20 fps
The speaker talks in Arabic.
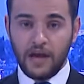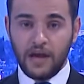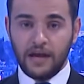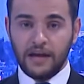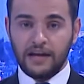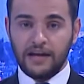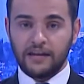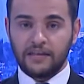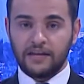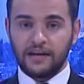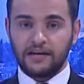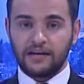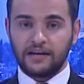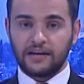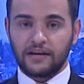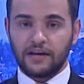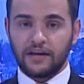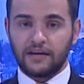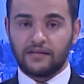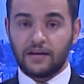إلى
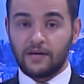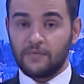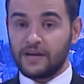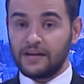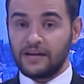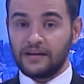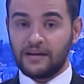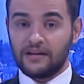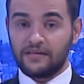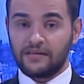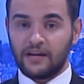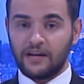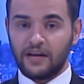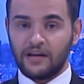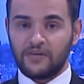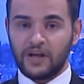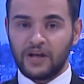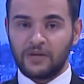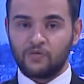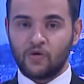ذلك تباينت
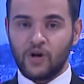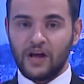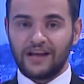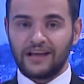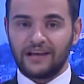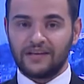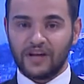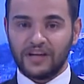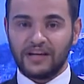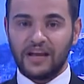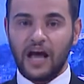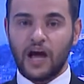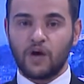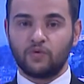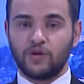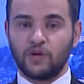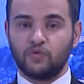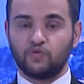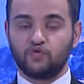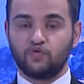الآراء مؤخرا
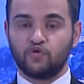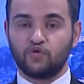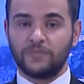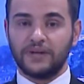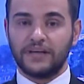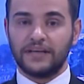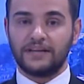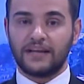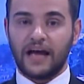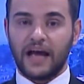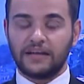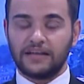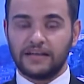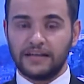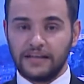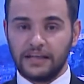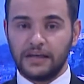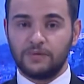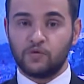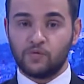حول وجوب
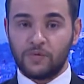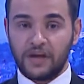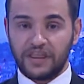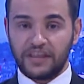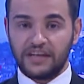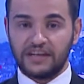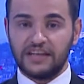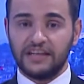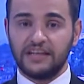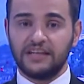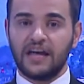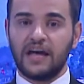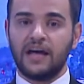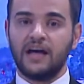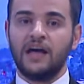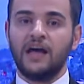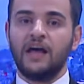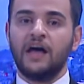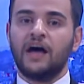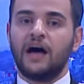تعيين ممثلين
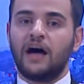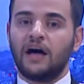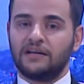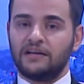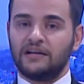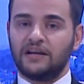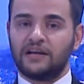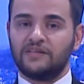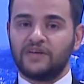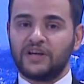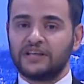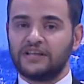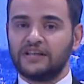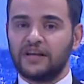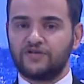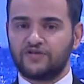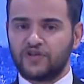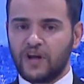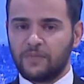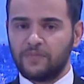عن الحراك
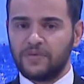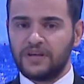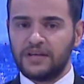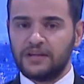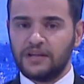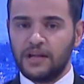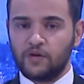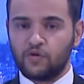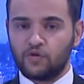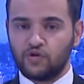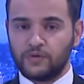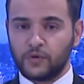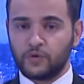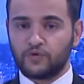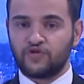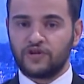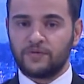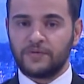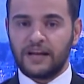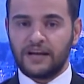الشعبي
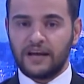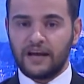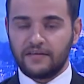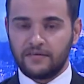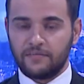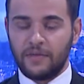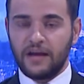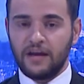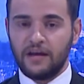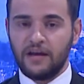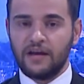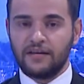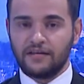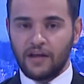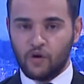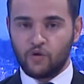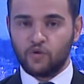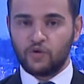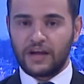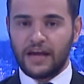للخروج من الأزمة
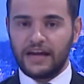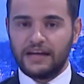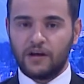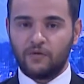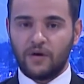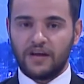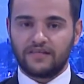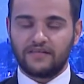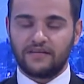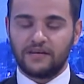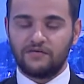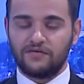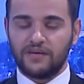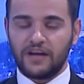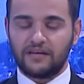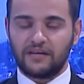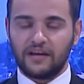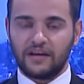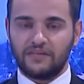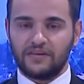تقول كهنة وعزي في
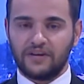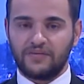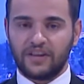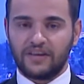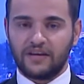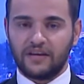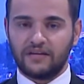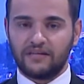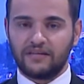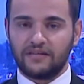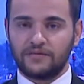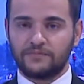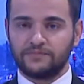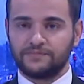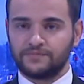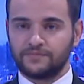التقرير التالي